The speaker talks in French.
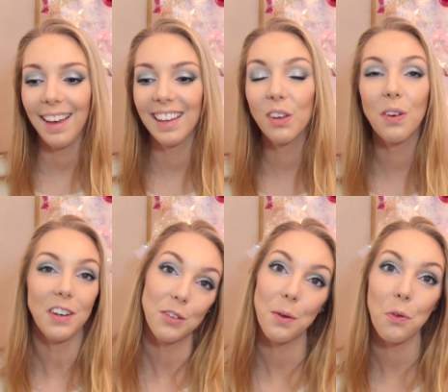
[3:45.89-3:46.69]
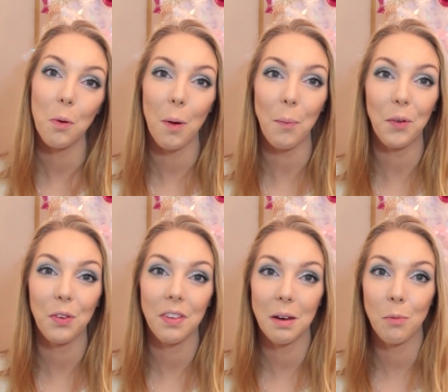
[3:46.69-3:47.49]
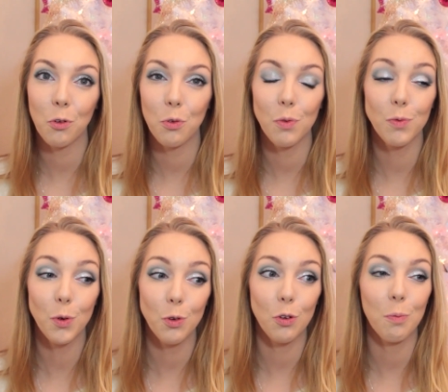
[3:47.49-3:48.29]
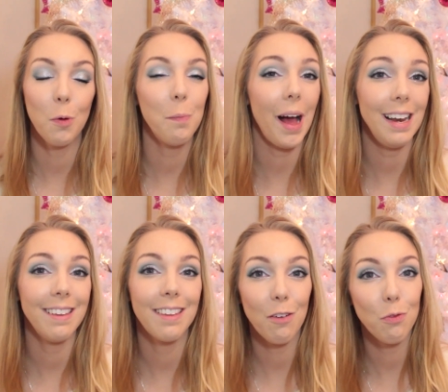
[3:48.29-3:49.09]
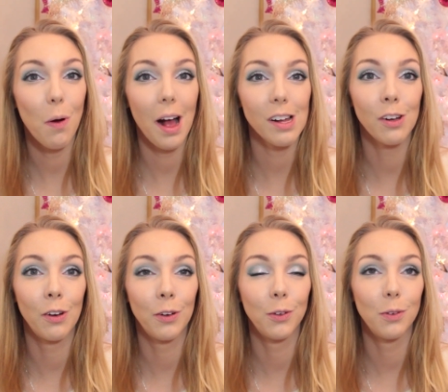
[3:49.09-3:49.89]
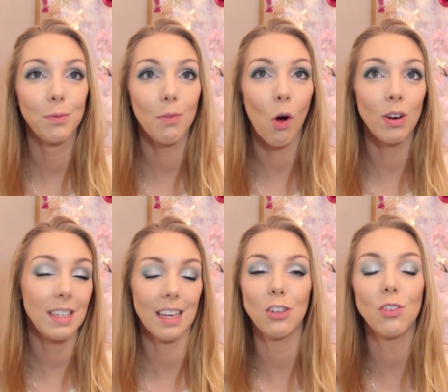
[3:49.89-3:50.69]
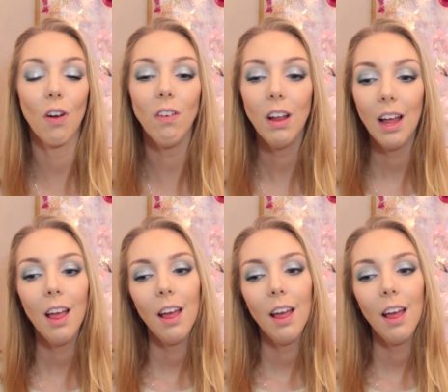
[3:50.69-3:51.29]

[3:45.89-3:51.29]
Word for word: et que les choses que moi personnellement je veux, je ne peux pas les avoir. Euh, en les achetant